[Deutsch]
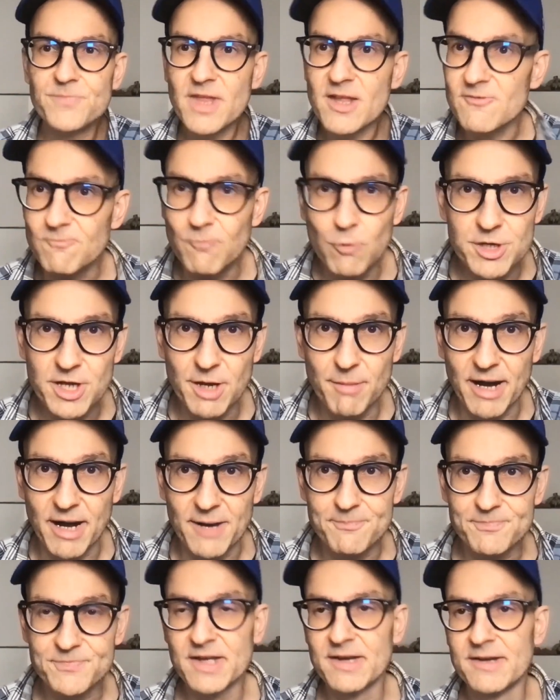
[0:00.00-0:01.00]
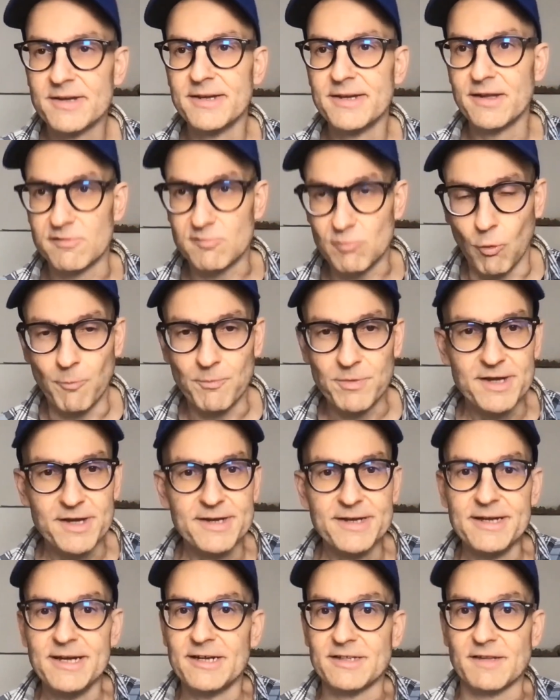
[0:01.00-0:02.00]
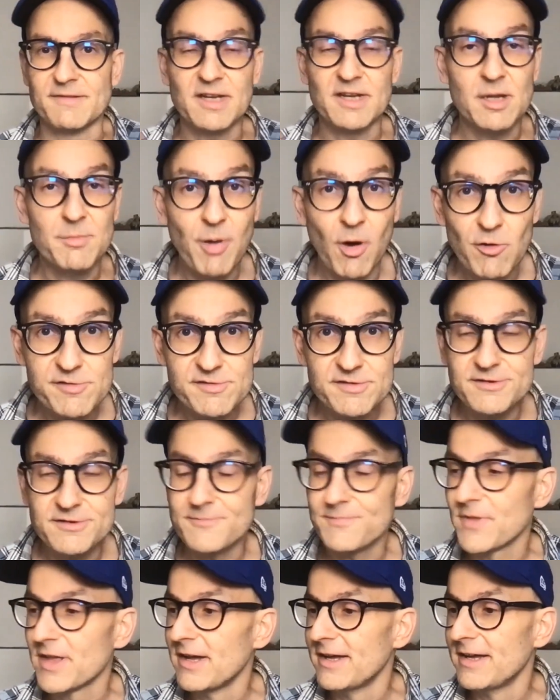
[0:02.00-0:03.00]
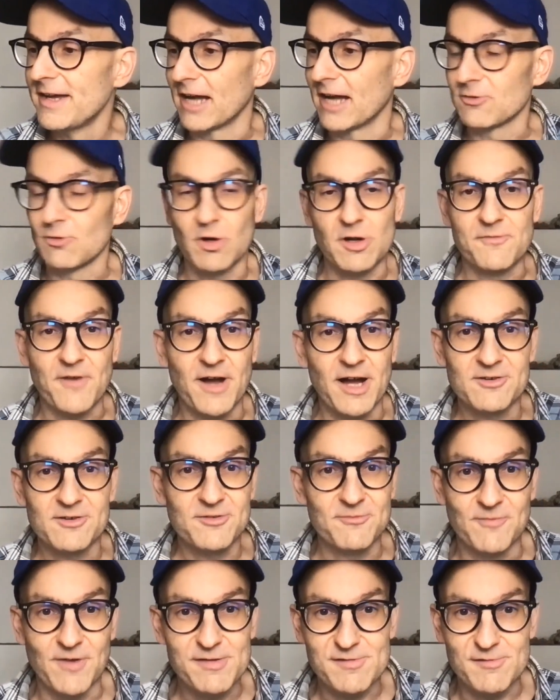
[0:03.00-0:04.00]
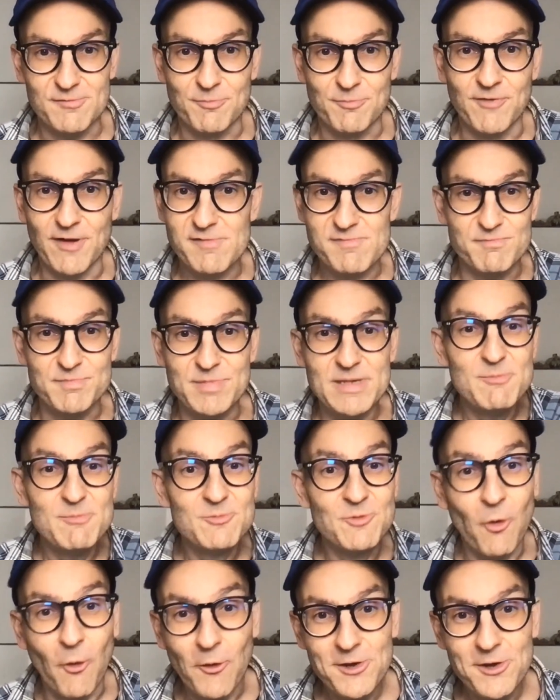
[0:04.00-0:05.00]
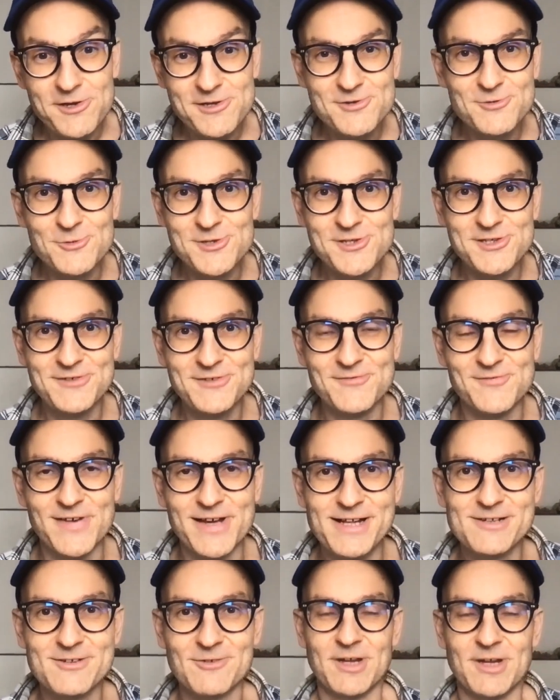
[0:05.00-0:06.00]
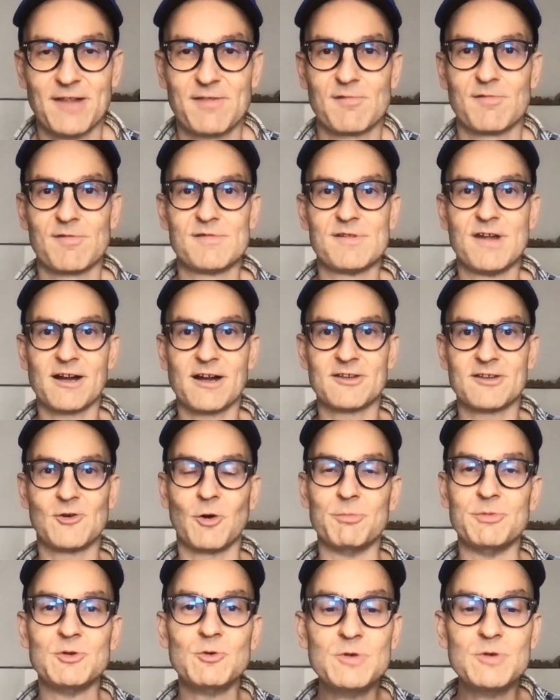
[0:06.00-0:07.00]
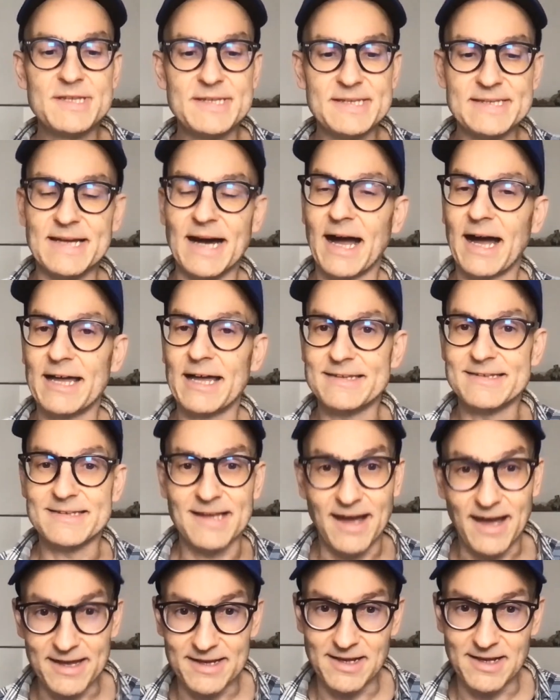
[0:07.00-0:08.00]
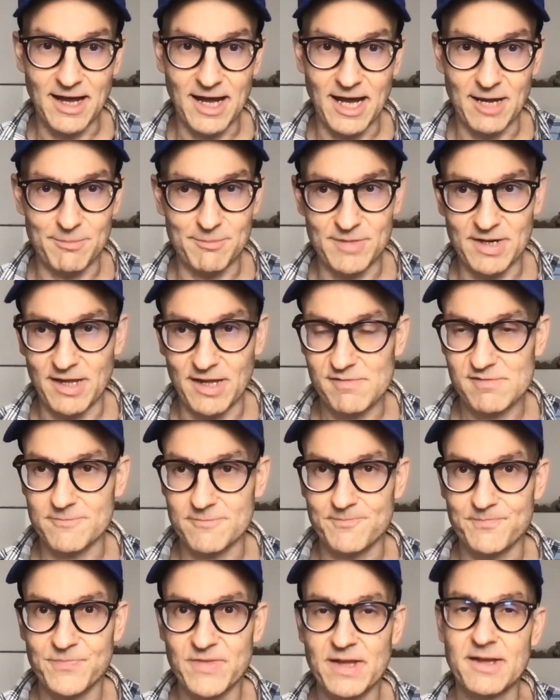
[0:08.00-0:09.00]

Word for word: Wunderbar. So, das hat er gepostet, hat noch gefragt, was, was beamt euch durch die Welt und hat sozusagen die Community daran teilhaben lassen.